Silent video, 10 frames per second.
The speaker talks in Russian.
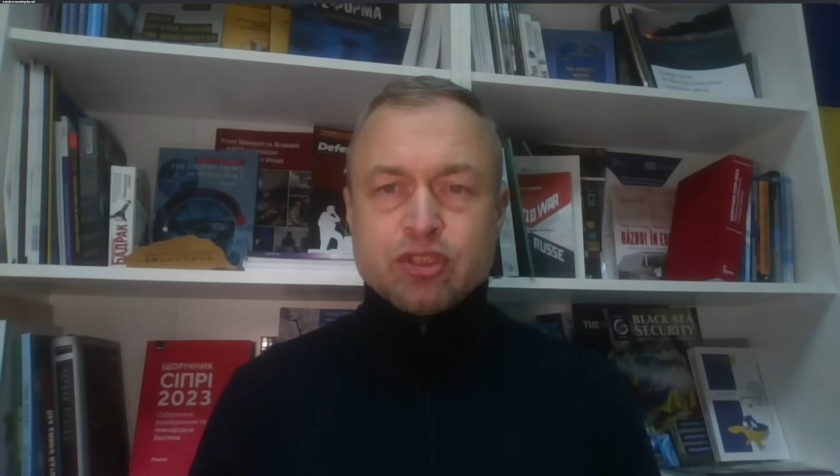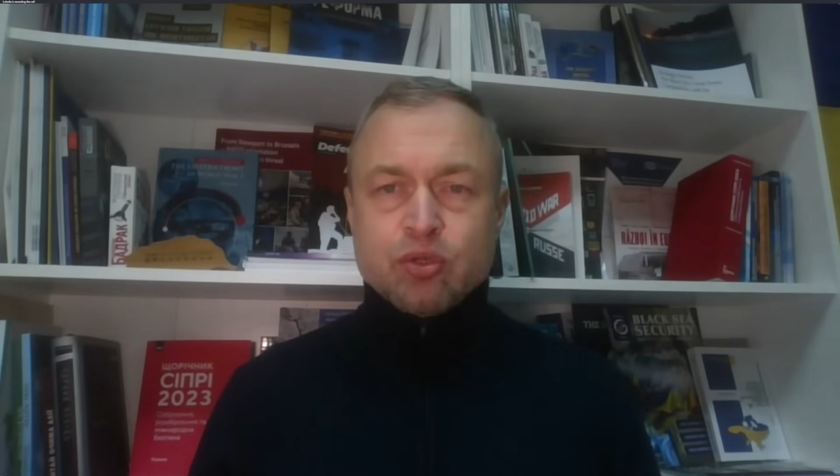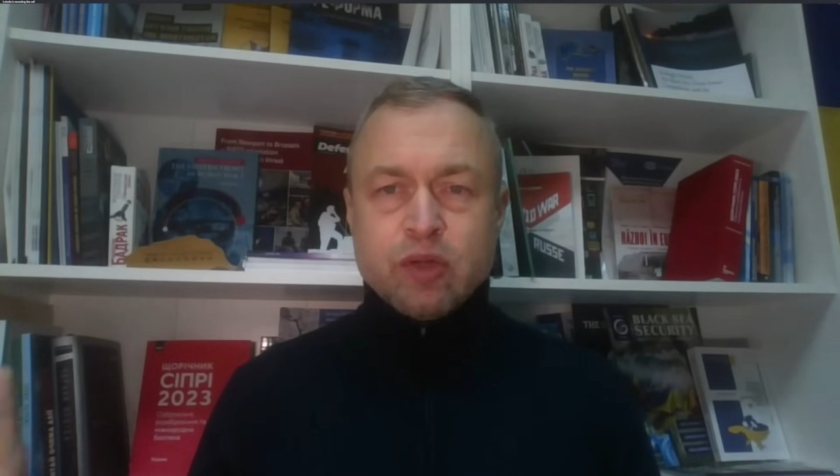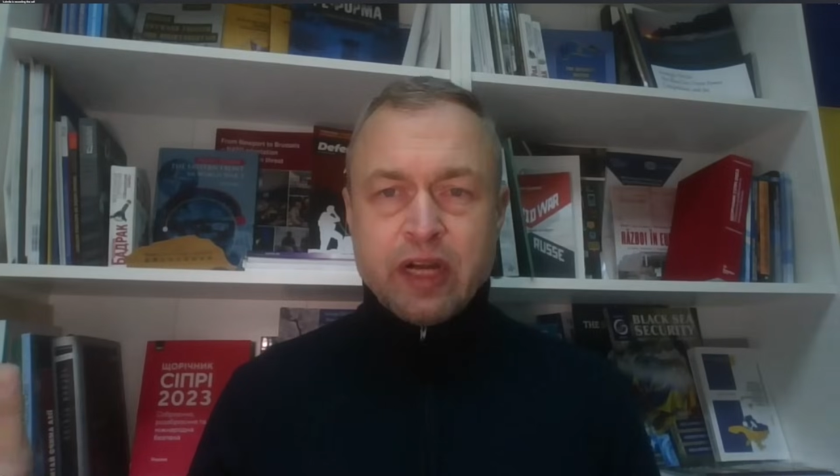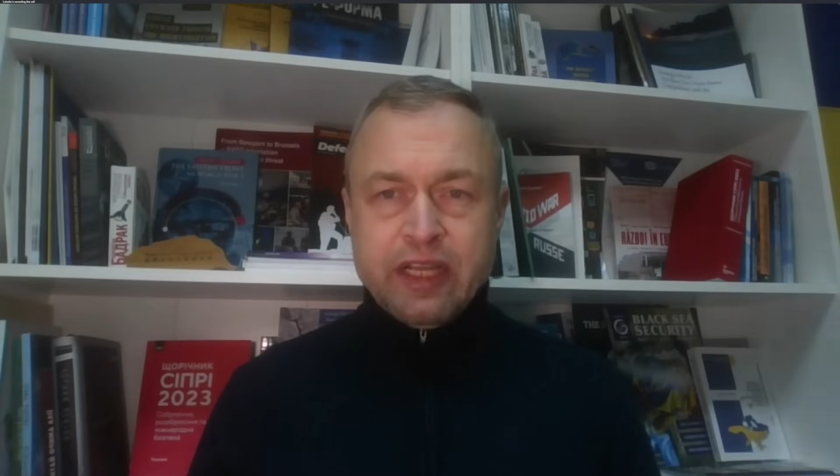
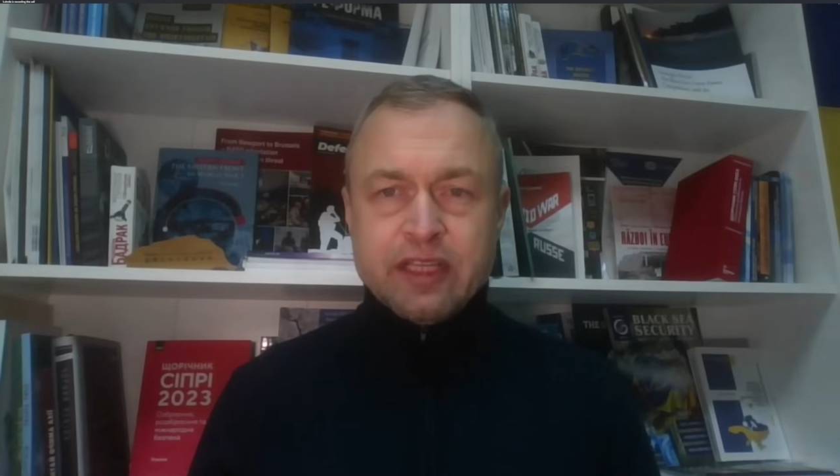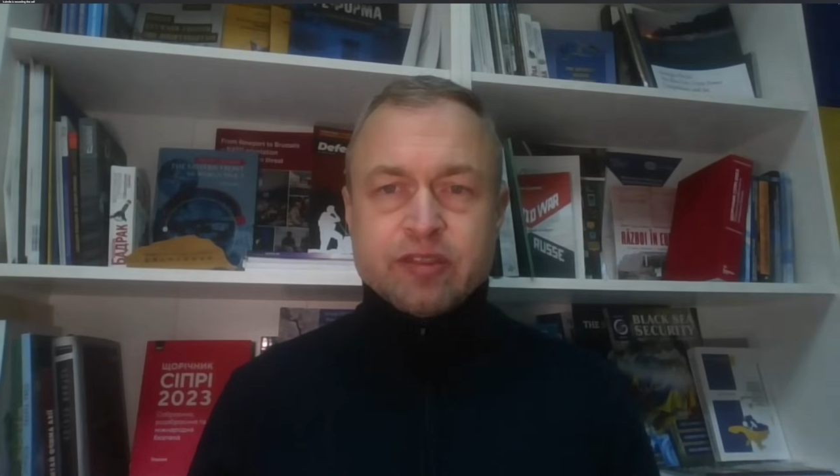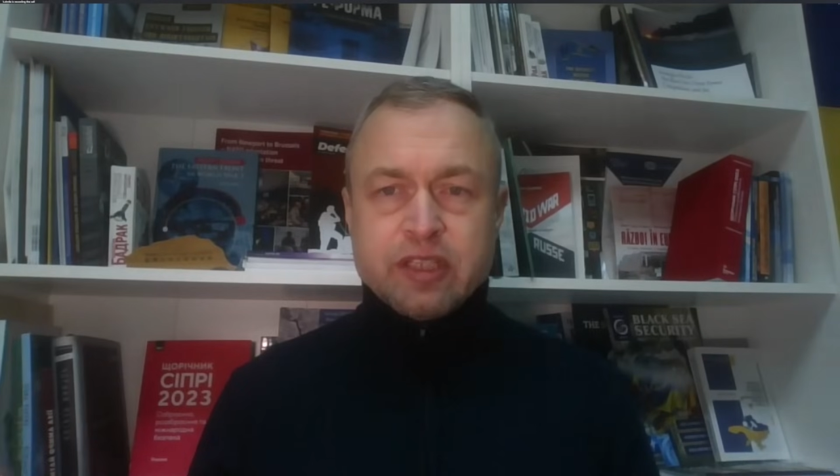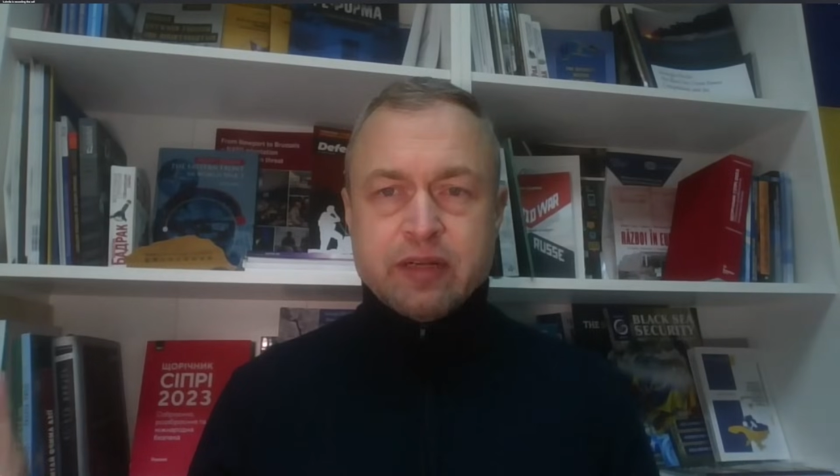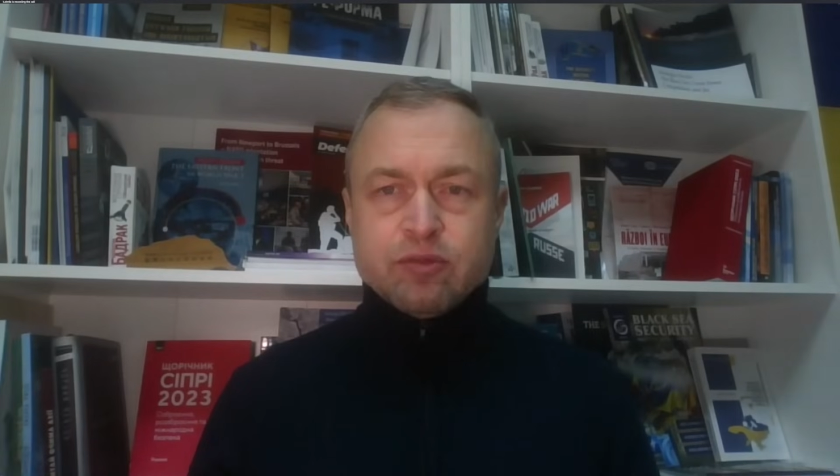что Украина
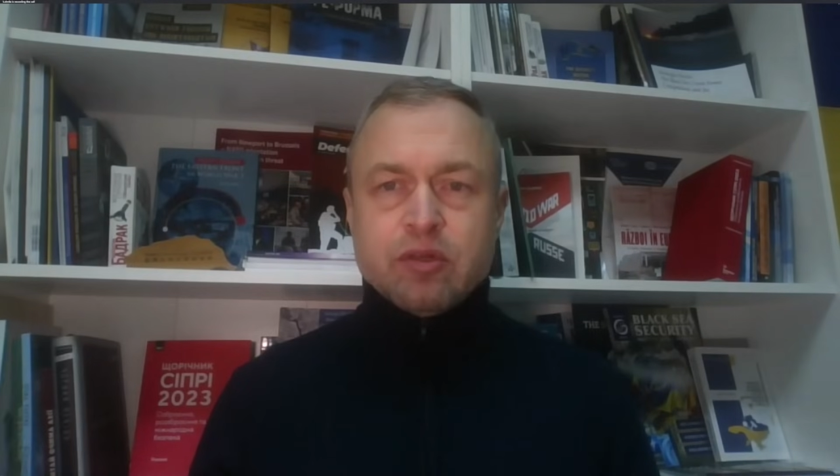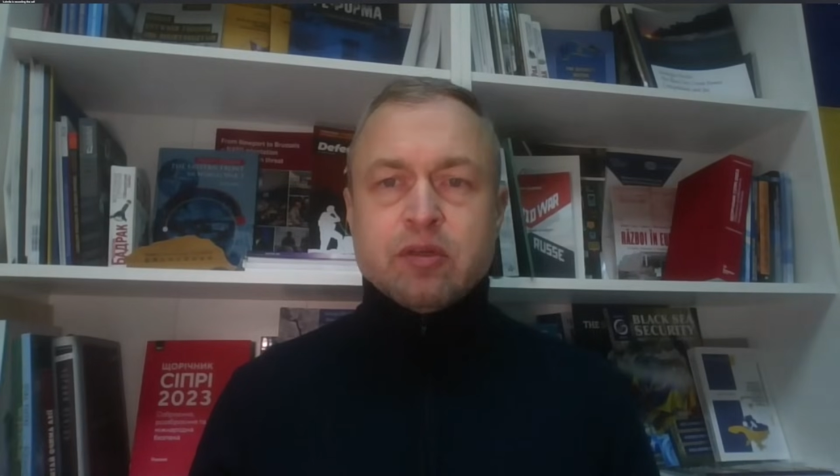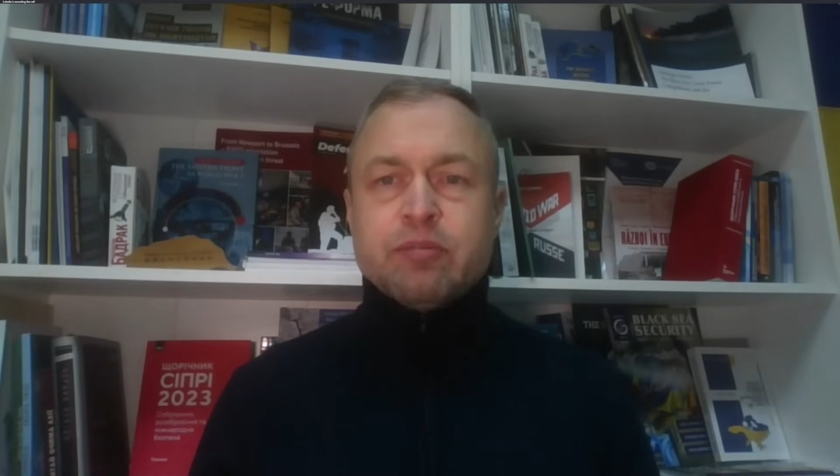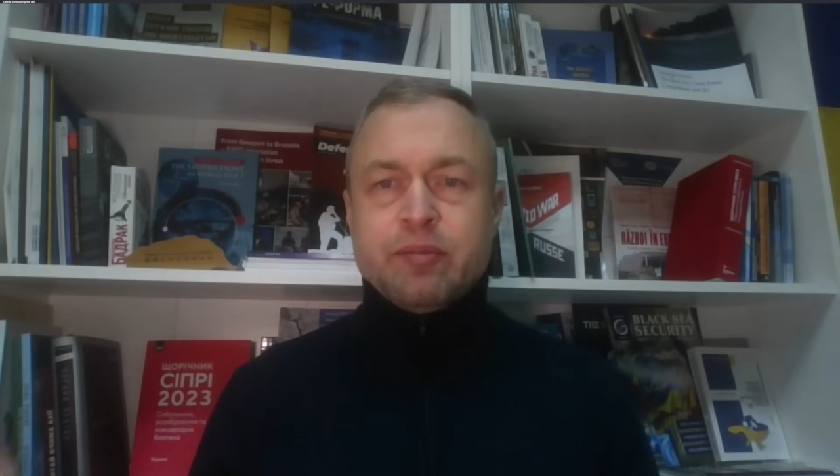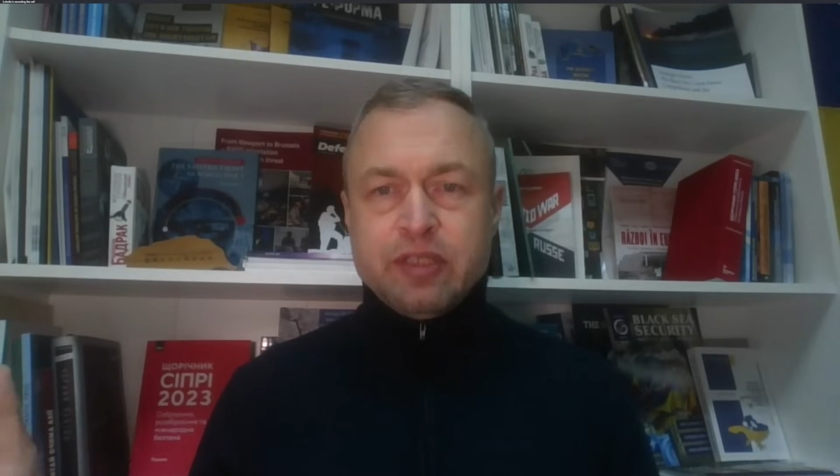все
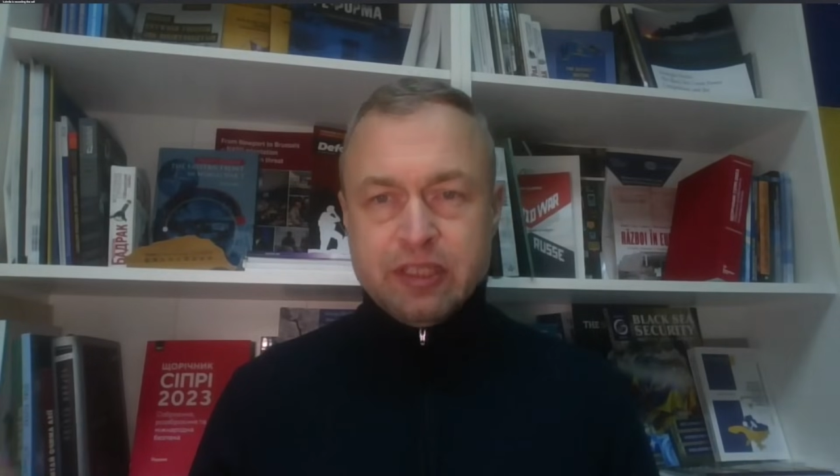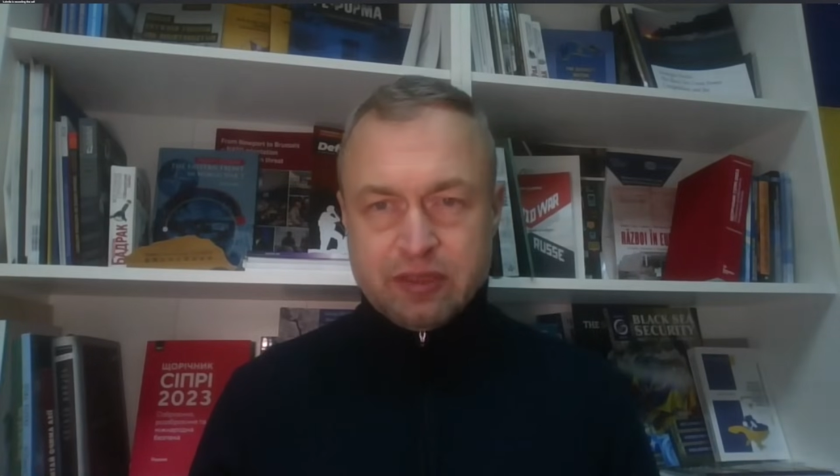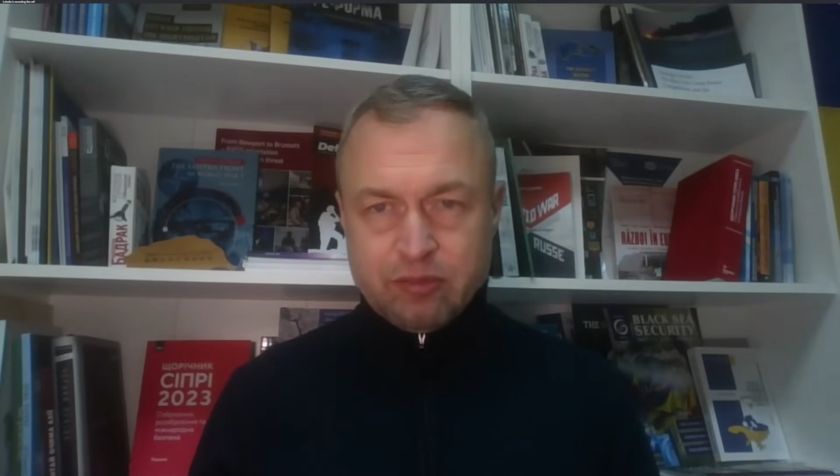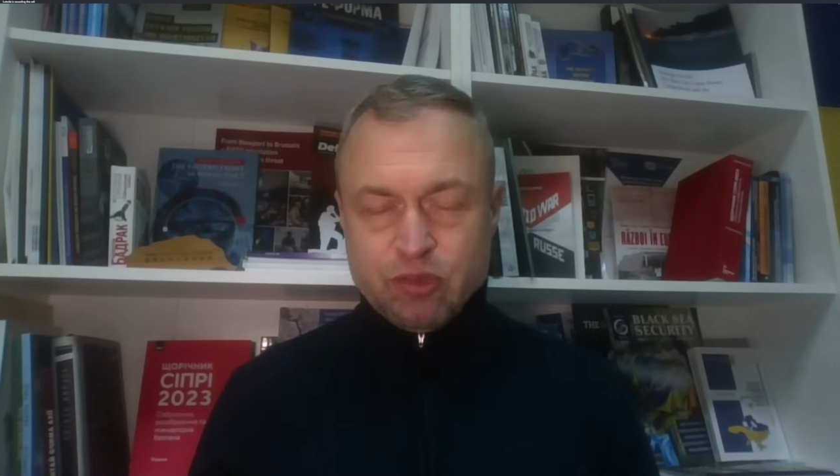равно победит.